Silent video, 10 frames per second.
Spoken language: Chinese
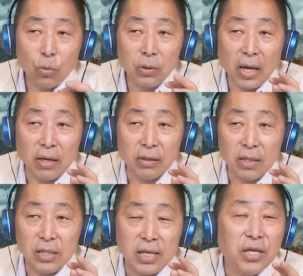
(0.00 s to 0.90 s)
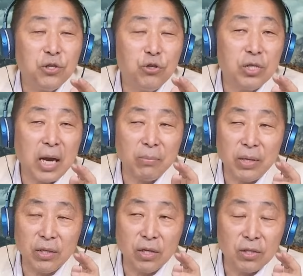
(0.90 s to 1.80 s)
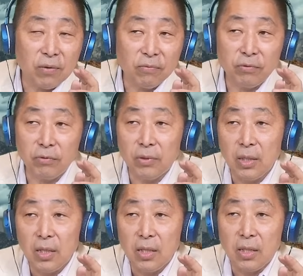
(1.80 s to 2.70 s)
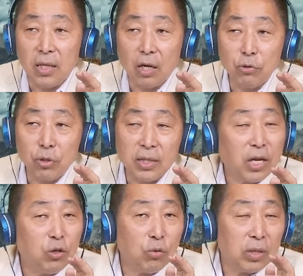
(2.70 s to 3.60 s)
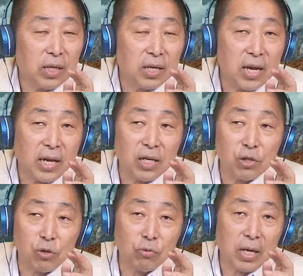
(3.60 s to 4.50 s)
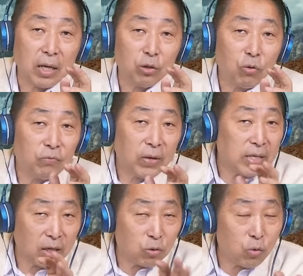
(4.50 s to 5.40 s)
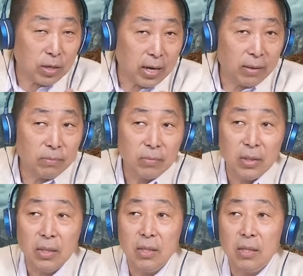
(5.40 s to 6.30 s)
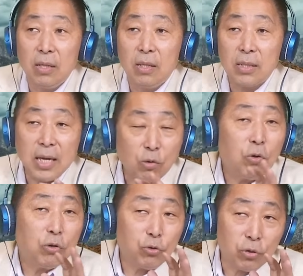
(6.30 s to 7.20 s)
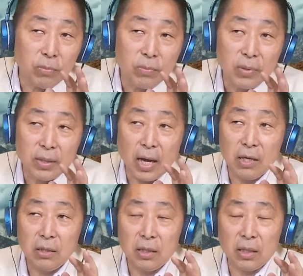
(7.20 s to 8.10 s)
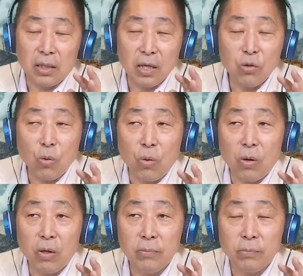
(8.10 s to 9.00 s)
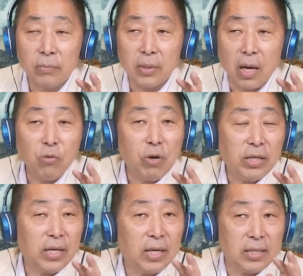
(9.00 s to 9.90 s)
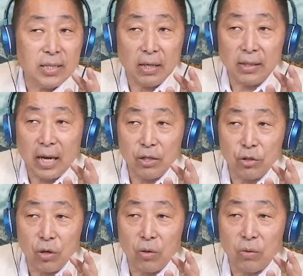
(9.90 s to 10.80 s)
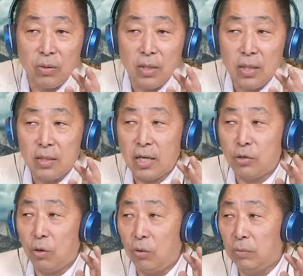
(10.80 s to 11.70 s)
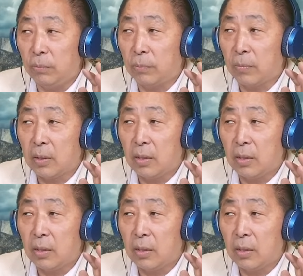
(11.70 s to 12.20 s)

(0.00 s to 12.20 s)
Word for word: 多党的协议制下面的政府，你要去跟动一个内阁首长都非常的困难。在过去，当德国很稳定、很强大的时候，这种